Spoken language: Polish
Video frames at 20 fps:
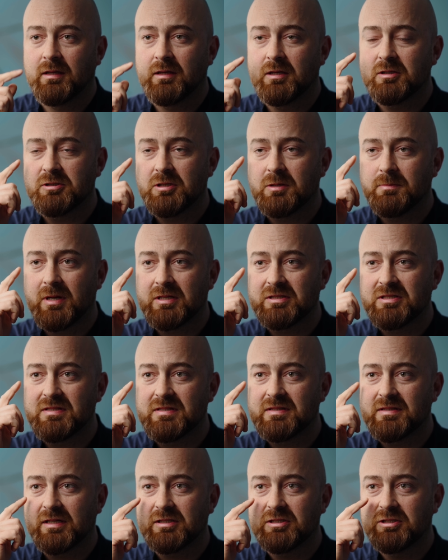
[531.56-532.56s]
Jeżeli macie
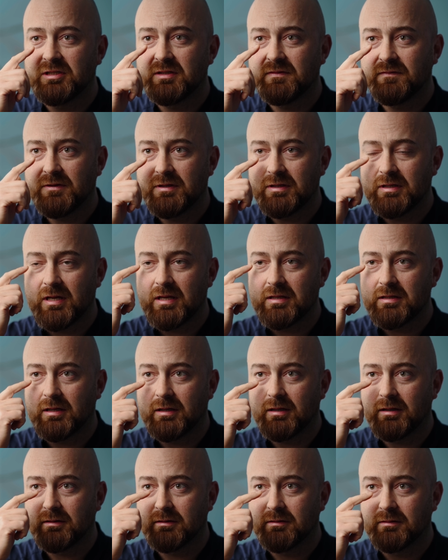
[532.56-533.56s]

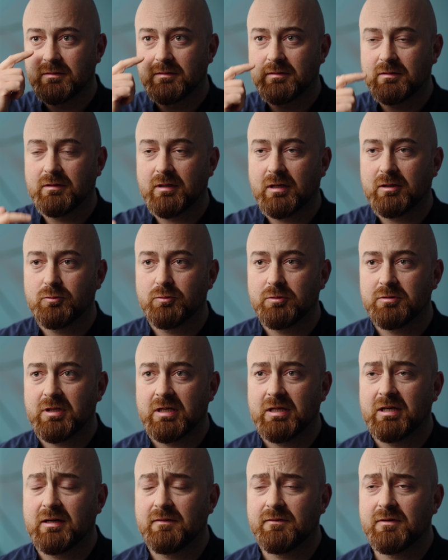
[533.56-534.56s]
zaczerwienienie na
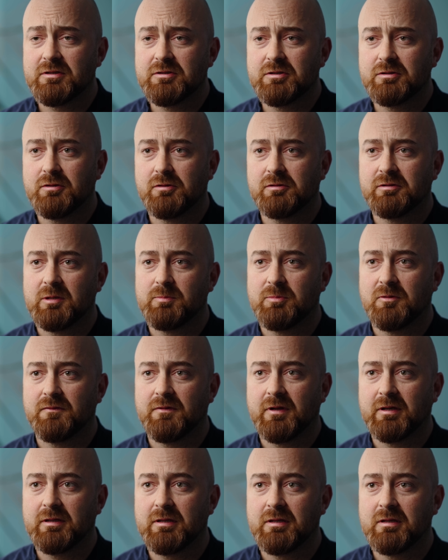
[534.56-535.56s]
górnej krawędzi dolnej
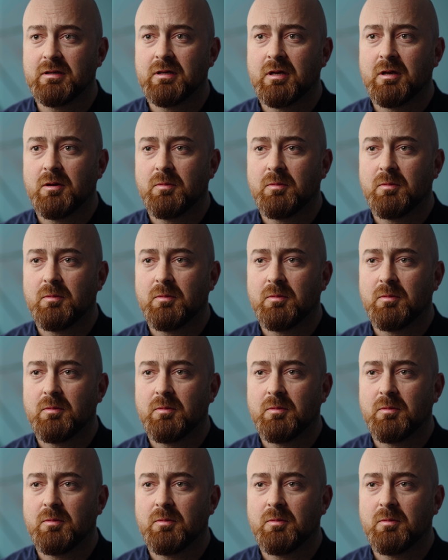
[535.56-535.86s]
powieki,